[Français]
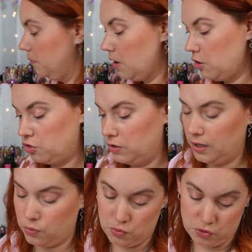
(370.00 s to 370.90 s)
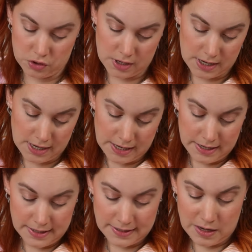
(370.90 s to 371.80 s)
Un joli rouge.
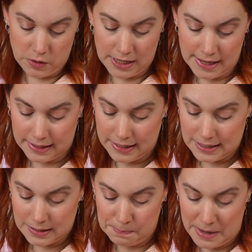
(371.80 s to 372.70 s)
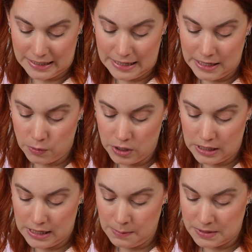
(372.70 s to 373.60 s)
C'est le Catrice Matte
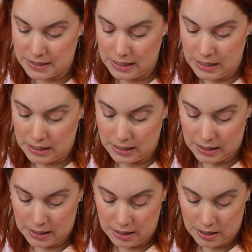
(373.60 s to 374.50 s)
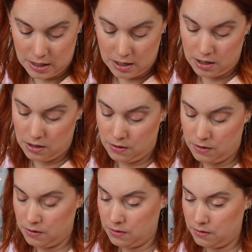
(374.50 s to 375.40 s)
Liquid Lipstick. Il
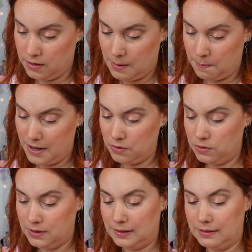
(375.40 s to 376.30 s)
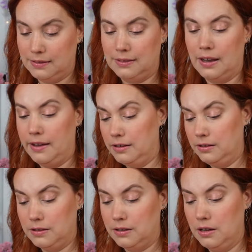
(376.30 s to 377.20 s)
euh, n'y a pas de
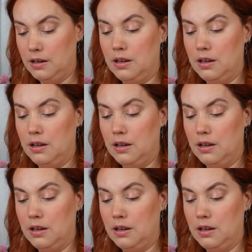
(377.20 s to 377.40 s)
teinte.